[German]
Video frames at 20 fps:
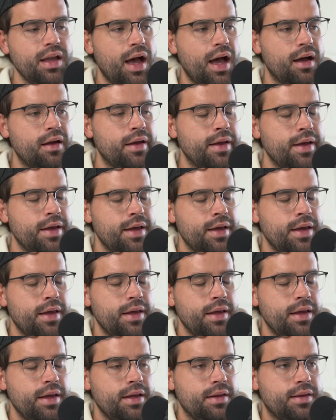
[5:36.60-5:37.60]
ja,
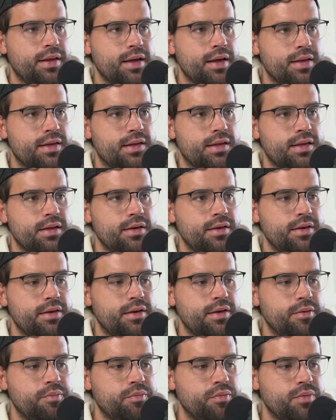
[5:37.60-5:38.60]
dass
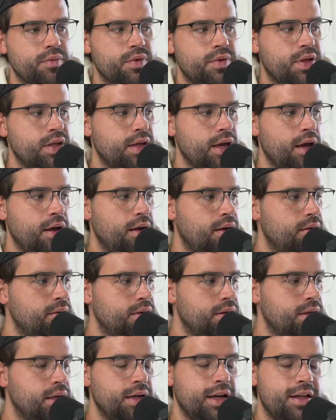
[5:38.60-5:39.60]
ähm, sich ja
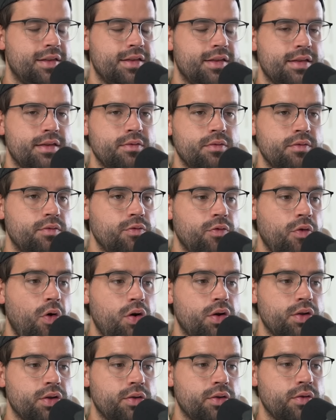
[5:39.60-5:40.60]
in den letzten
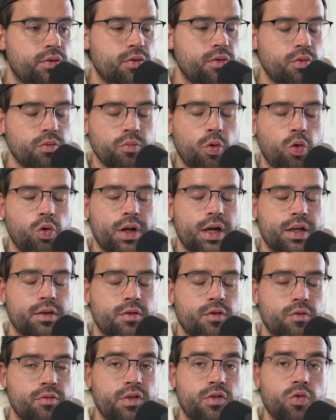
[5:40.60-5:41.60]
Wochen,
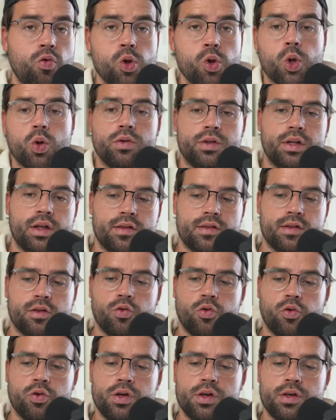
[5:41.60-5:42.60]
Monaten sowieso schon das
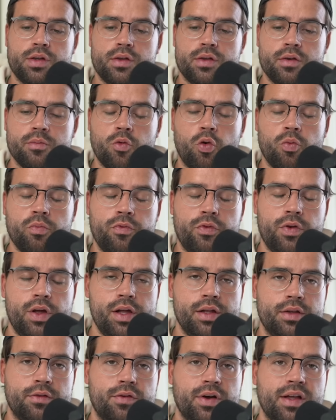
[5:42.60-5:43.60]
Gerücht im
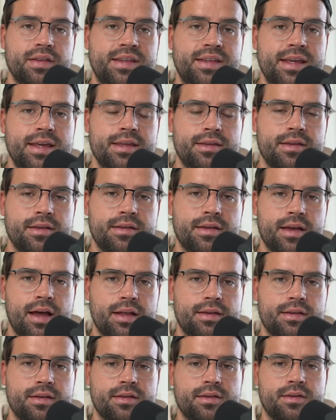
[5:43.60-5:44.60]
Umfeld verdichtet
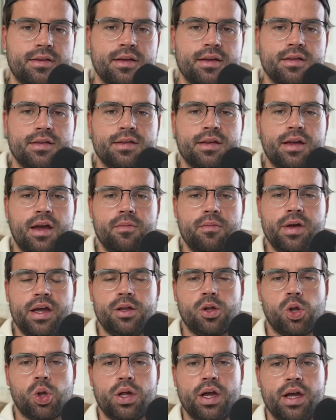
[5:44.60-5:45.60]
hat, dass Kai
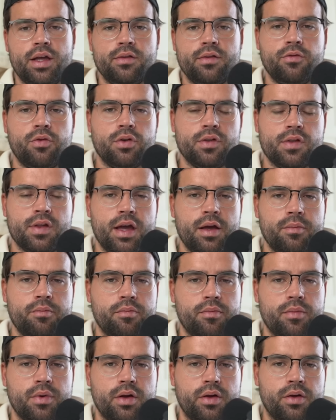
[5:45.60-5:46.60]
Bernstein von
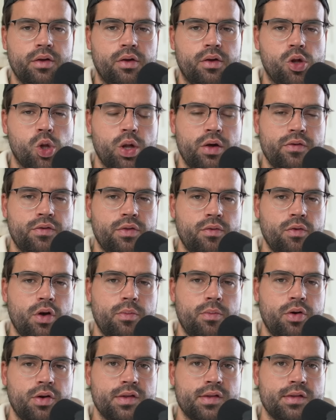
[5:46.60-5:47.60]
seinem äh,
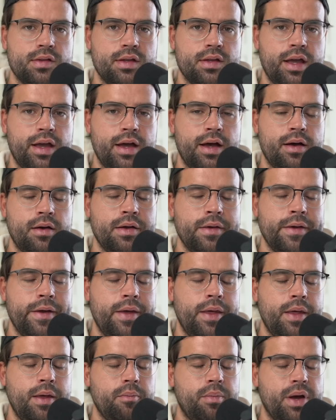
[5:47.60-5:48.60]
Geschäftsführerposten, der ja
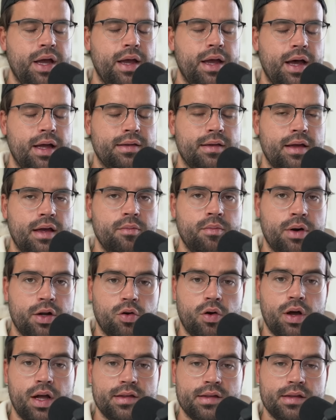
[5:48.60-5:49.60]
bei Hertha
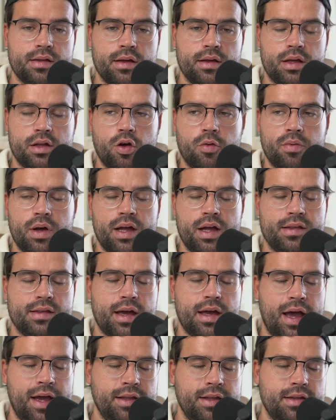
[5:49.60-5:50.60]
immer noch als, ich glaube,
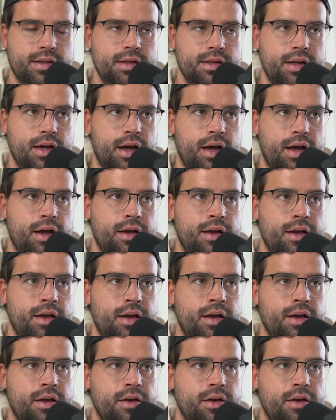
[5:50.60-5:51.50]
als einziger